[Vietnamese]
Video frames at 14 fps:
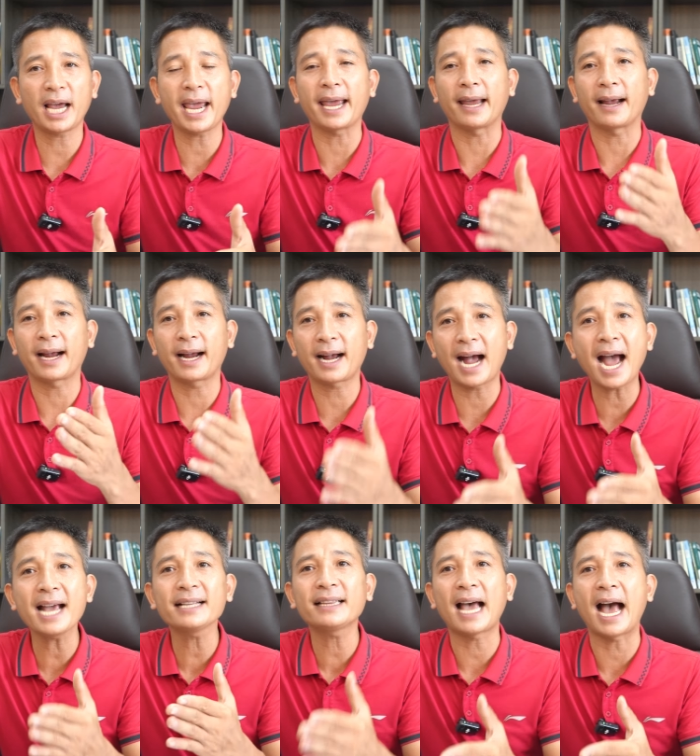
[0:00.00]
thể
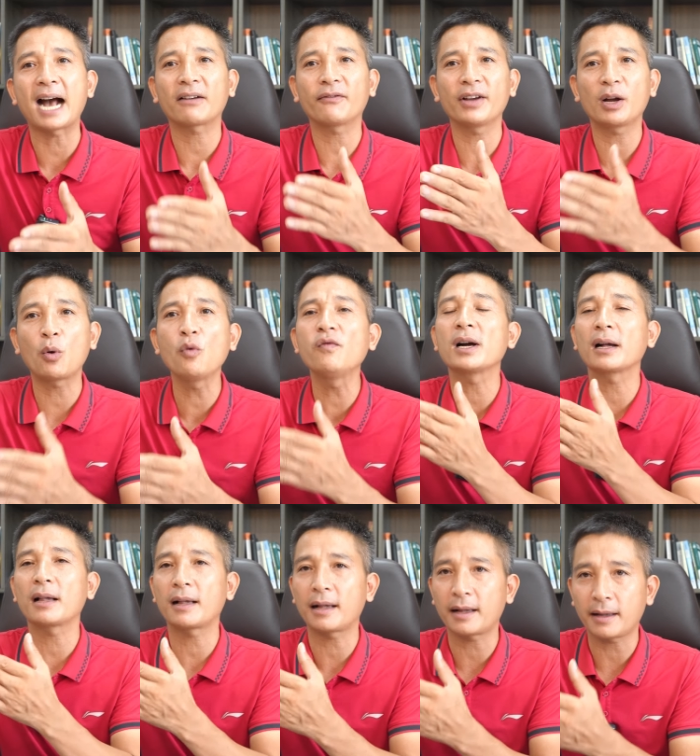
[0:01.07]
khai thác về khu
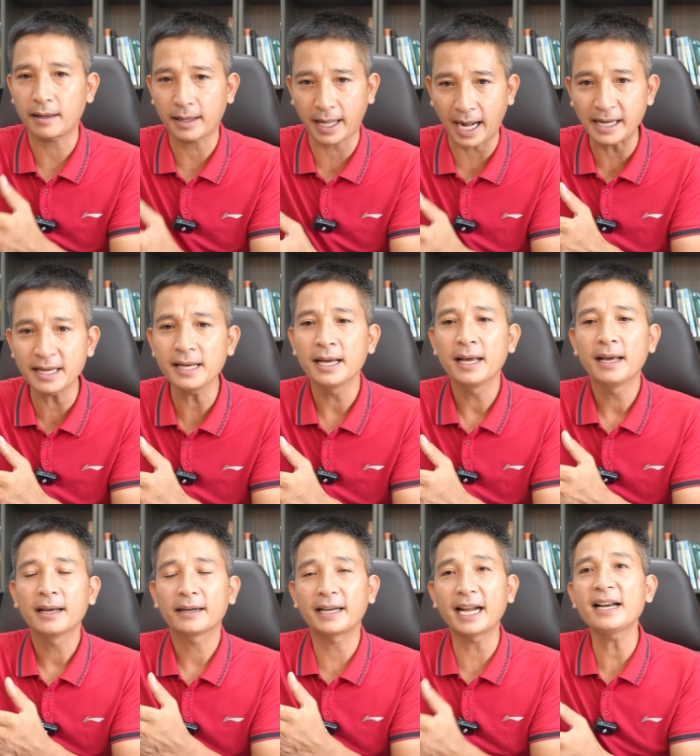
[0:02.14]
vực cây
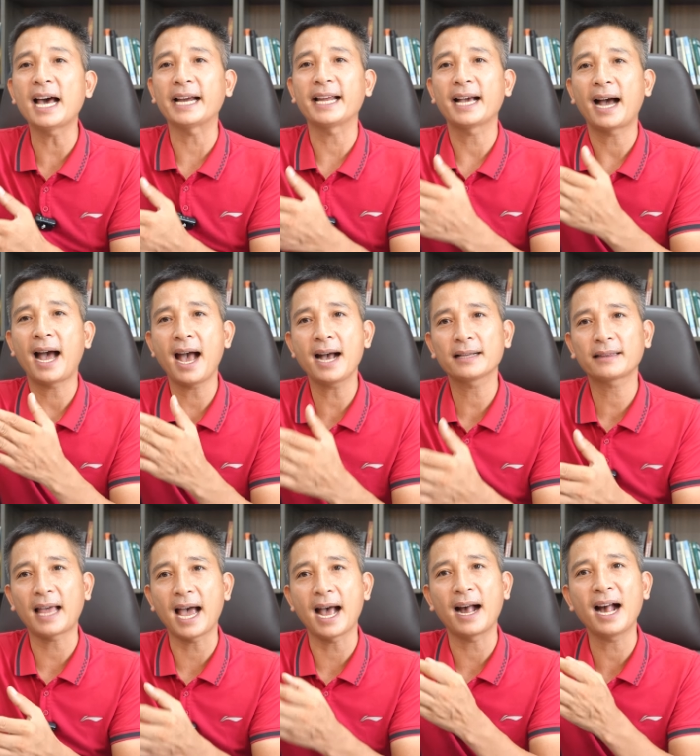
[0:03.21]
trên đấy hàng
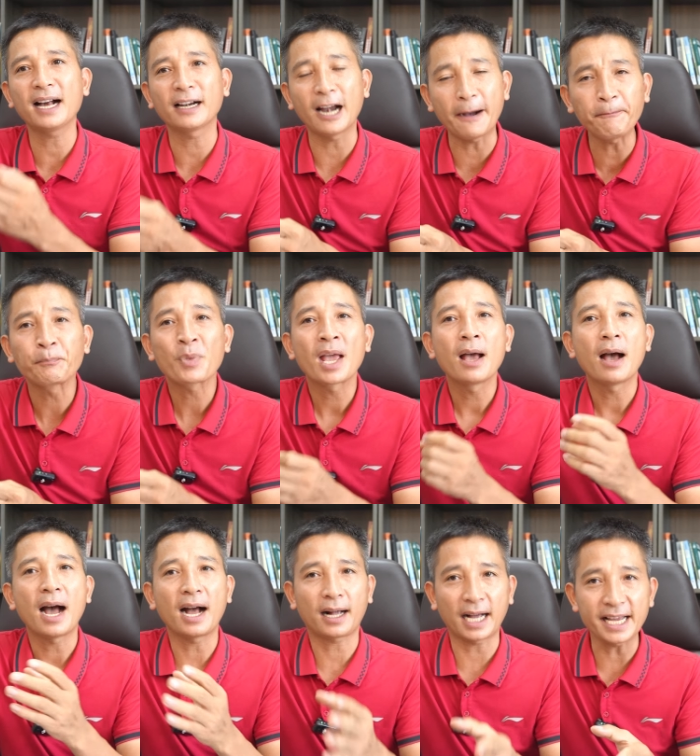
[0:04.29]
tháng, hàng năm,
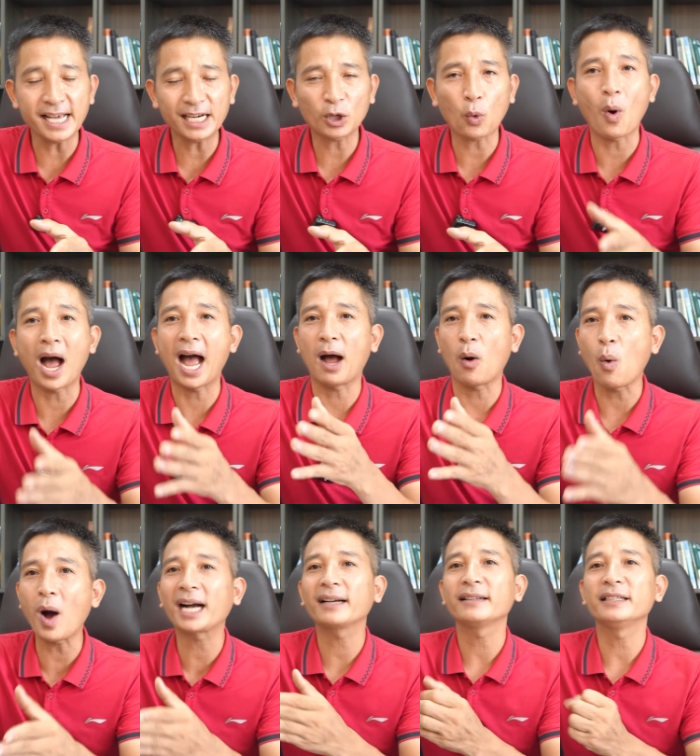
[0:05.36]
hàng cây ăn quả
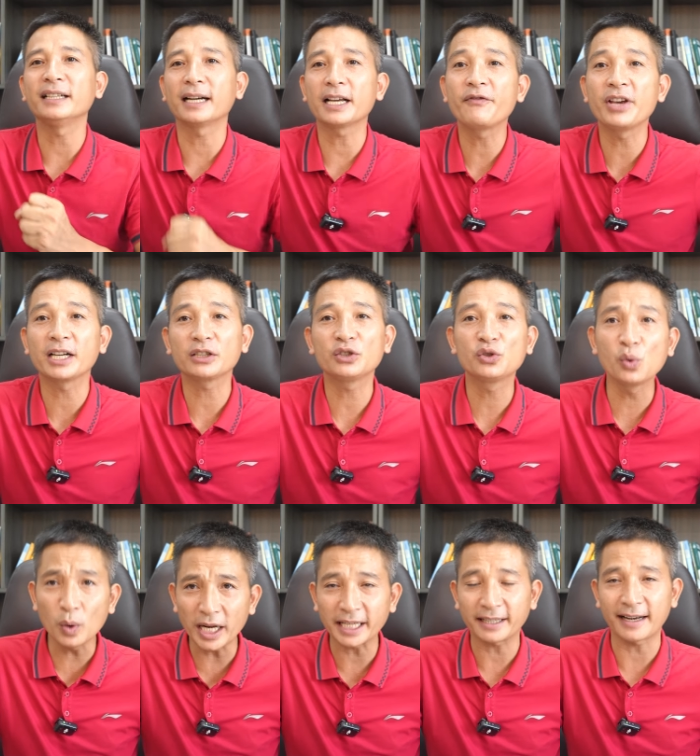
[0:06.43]
hoặc những cái việc
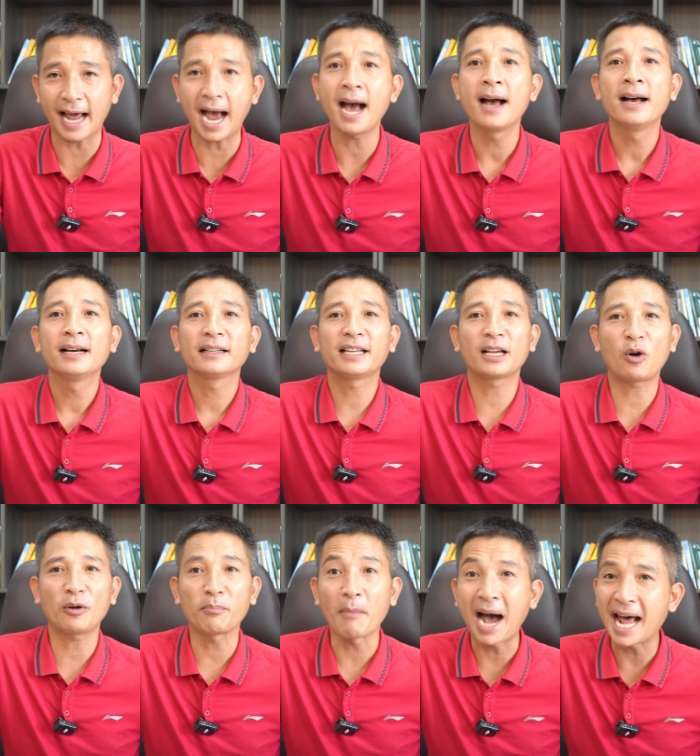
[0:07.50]
du lịch ra thì
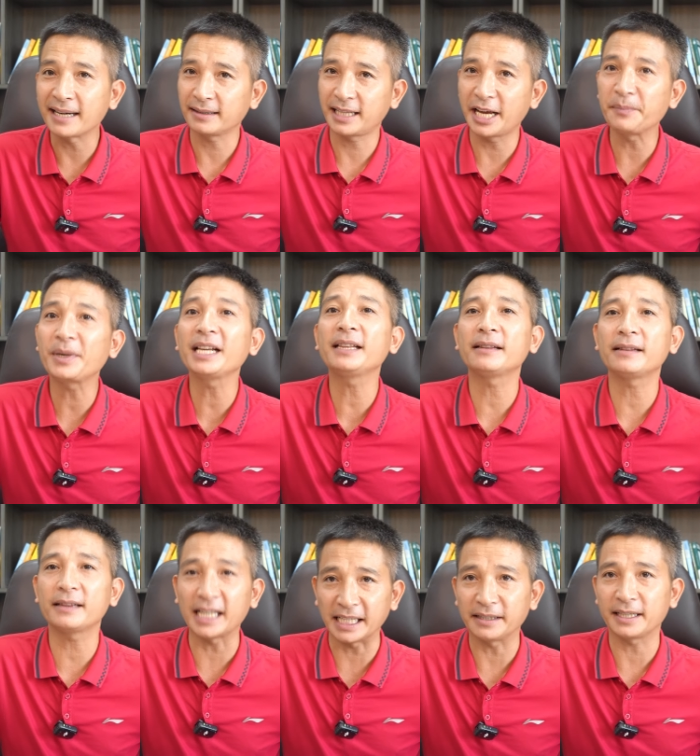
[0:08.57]
còn bán được thêm cái
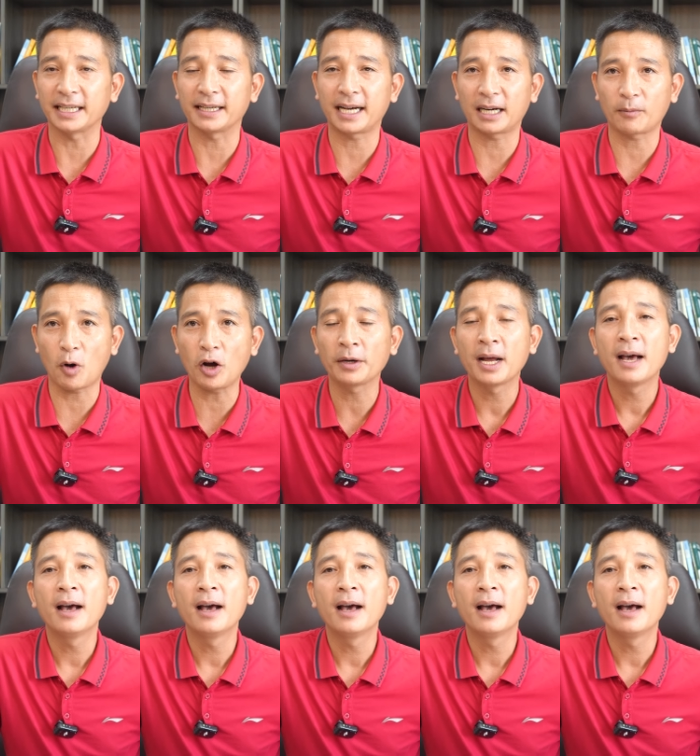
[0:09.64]
tín chỉ carbon.